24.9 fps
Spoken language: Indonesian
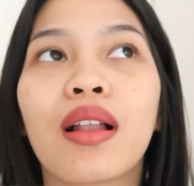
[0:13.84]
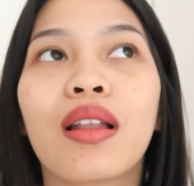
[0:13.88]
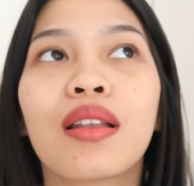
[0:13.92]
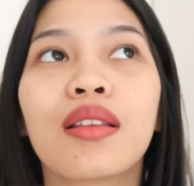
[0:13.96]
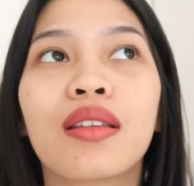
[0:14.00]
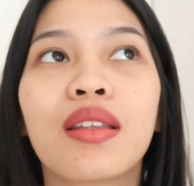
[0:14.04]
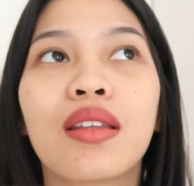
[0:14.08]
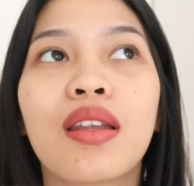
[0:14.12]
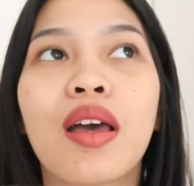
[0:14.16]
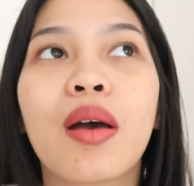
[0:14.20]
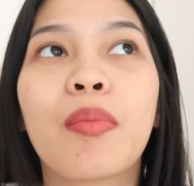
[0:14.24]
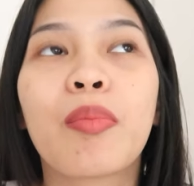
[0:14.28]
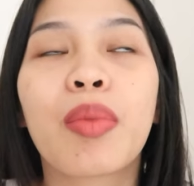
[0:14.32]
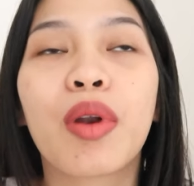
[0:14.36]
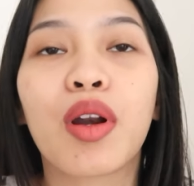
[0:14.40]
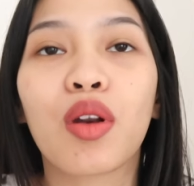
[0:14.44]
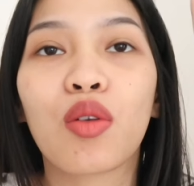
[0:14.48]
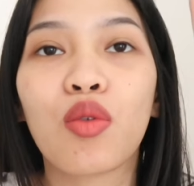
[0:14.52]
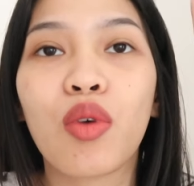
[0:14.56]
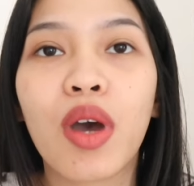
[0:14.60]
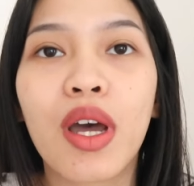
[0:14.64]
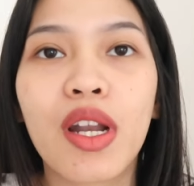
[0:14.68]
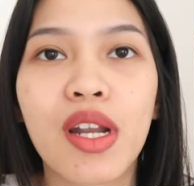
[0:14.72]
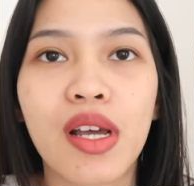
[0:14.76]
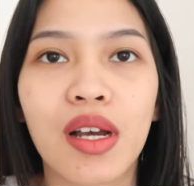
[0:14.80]
kalian tidak
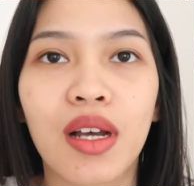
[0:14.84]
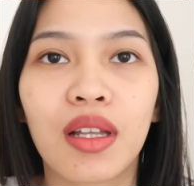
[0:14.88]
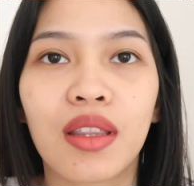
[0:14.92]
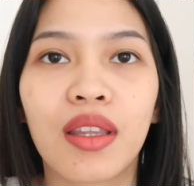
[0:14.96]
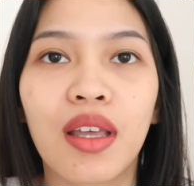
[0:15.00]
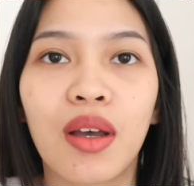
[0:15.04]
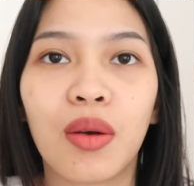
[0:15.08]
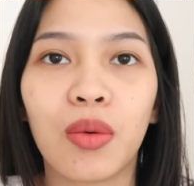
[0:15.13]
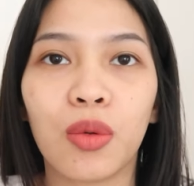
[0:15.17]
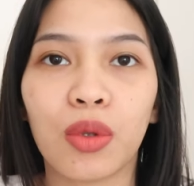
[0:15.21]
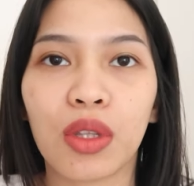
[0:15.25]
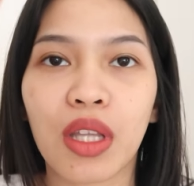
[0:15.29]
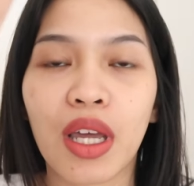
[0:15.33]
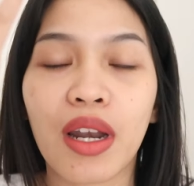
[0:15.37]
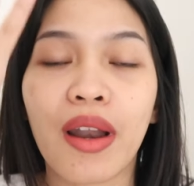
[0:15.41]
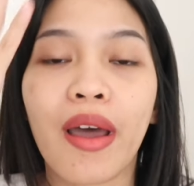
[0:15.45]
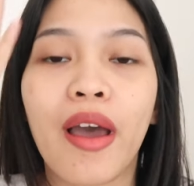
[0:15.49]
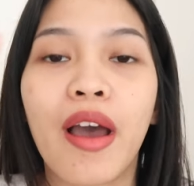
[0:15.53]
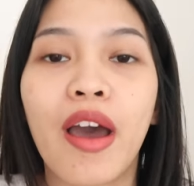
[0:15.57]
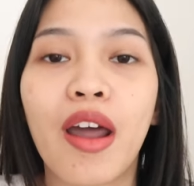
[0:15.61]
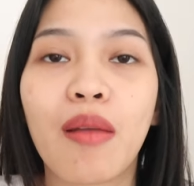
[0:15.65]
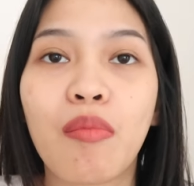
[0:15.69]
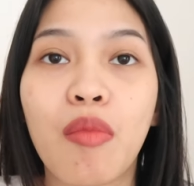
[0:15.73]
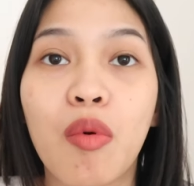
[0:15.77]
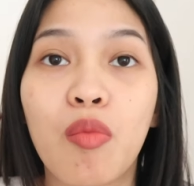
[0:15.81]
perlu ada ketakutan
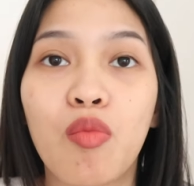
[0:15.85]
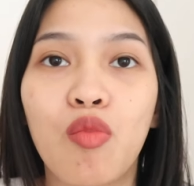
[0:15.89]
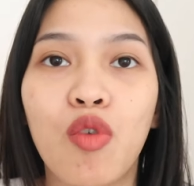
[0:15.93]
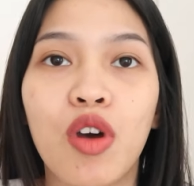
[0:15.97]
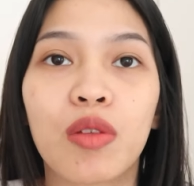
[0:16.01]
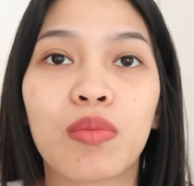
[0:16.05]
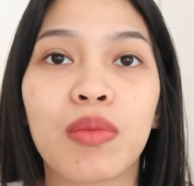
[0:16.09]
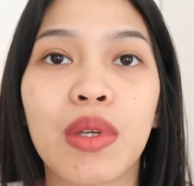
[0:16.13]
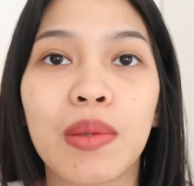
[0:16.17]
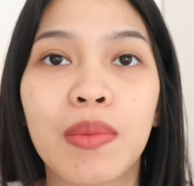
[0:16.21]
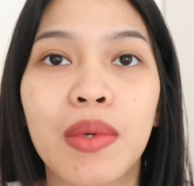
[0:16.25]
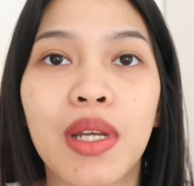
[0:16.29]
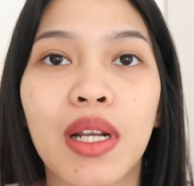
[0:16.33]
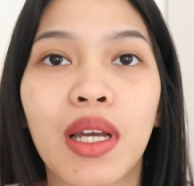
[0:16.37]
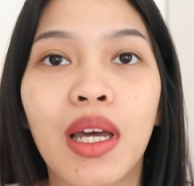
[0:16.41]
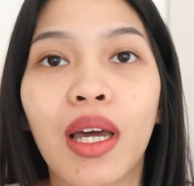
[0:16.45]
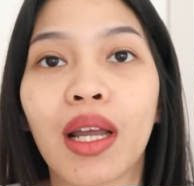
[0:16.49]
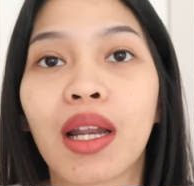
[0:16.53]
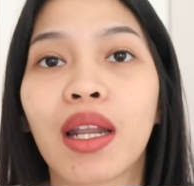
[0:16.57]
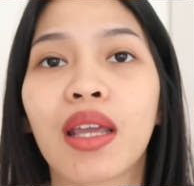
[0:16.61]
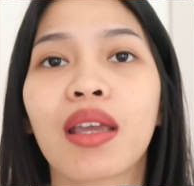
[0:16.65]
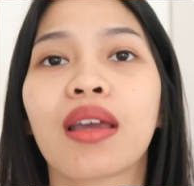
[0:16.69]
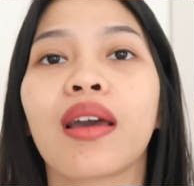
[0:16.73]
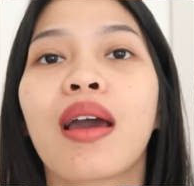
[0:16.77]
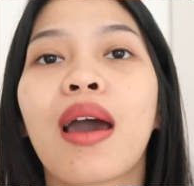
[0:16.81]
akan membuat bibir
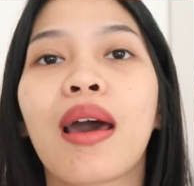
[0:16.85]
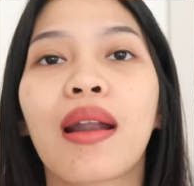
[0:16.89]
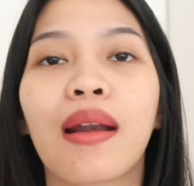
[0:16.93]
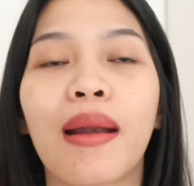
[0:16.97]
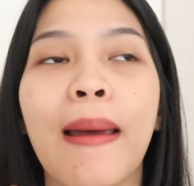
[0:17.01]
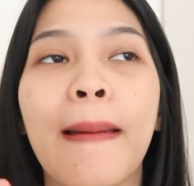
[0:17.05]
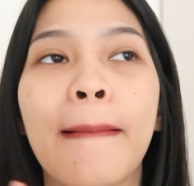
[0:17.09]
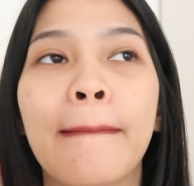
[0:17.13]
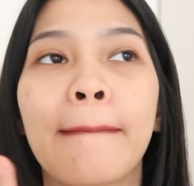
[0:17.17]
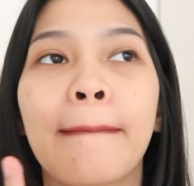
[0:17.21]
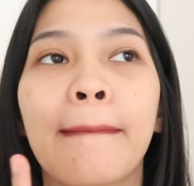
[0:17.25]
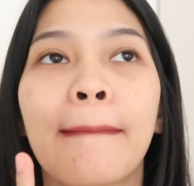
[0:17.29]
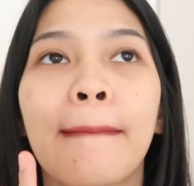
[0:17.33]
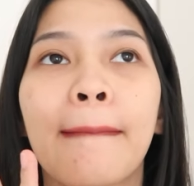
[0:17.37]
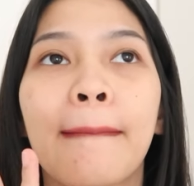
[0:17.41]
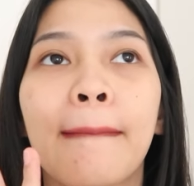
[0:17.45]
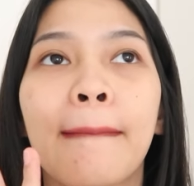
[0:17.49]
kering karena